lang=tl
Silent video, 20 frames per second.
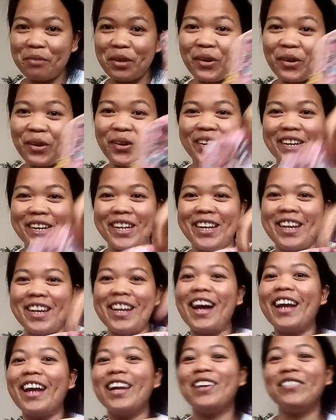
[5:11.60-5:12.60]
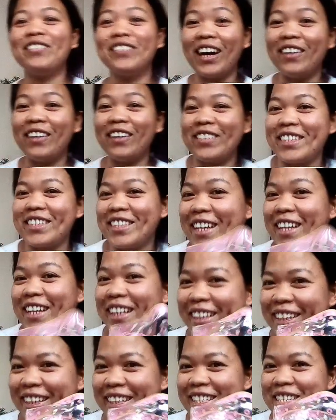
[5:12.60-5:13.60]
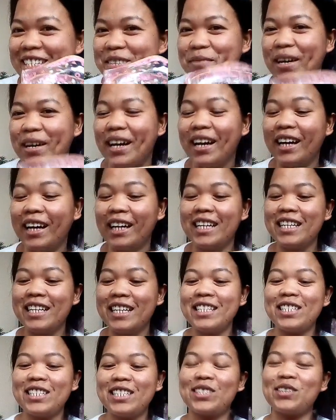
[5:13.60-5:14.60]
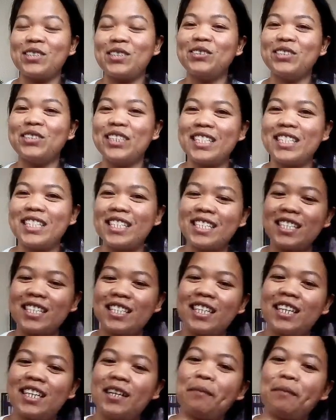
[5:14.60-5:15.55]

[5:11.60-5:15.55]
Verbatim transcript: pero hindi nila alam gamit natin, di ba? So, this is,